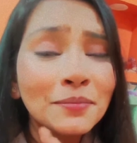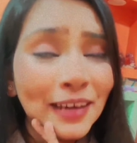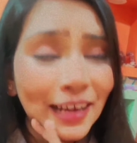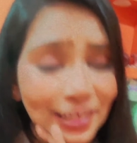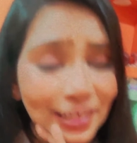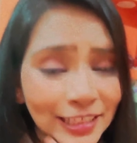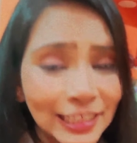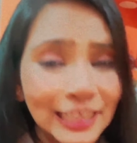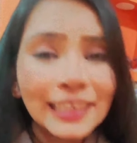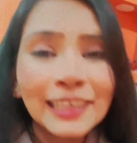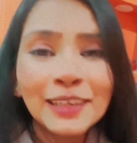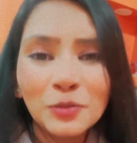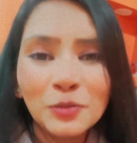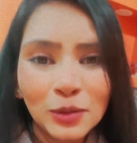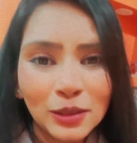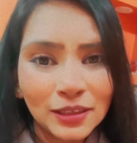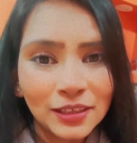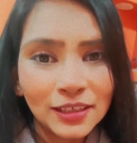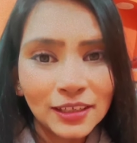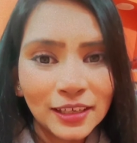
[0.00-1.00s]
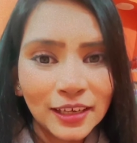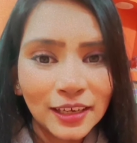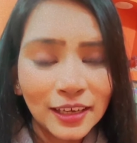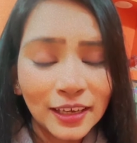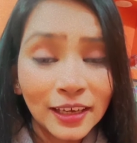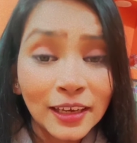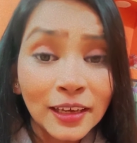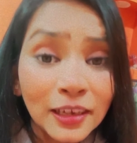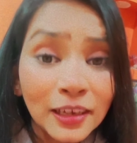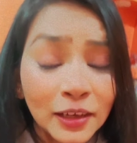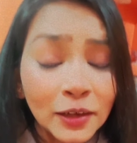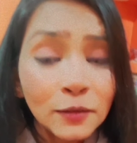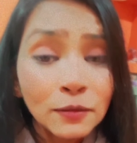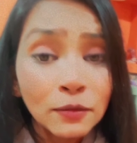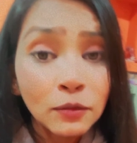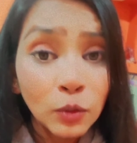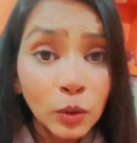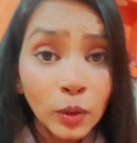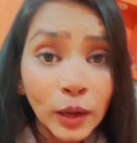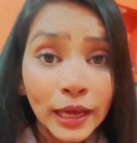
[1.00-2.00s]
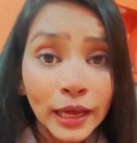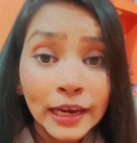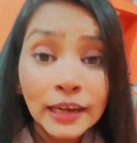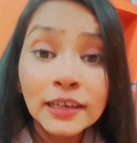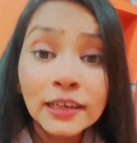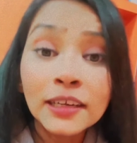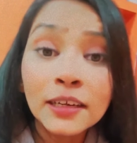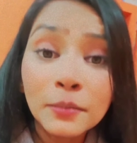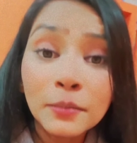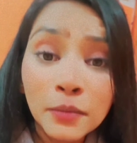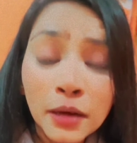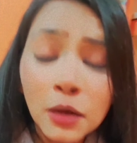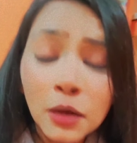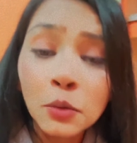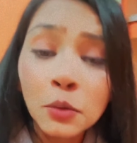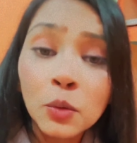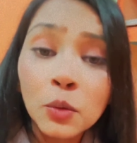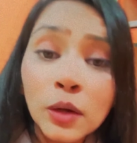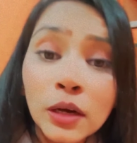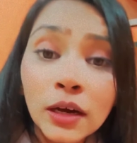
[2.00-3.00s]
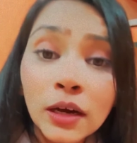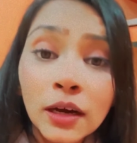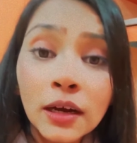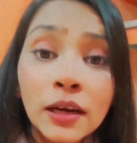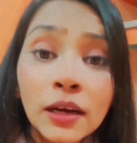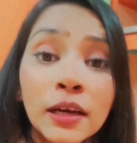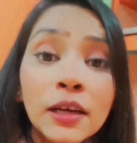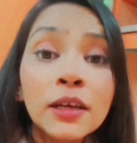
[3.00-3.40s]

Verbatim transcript: मैजिकली वर्क किया है वो है डर्मा कोका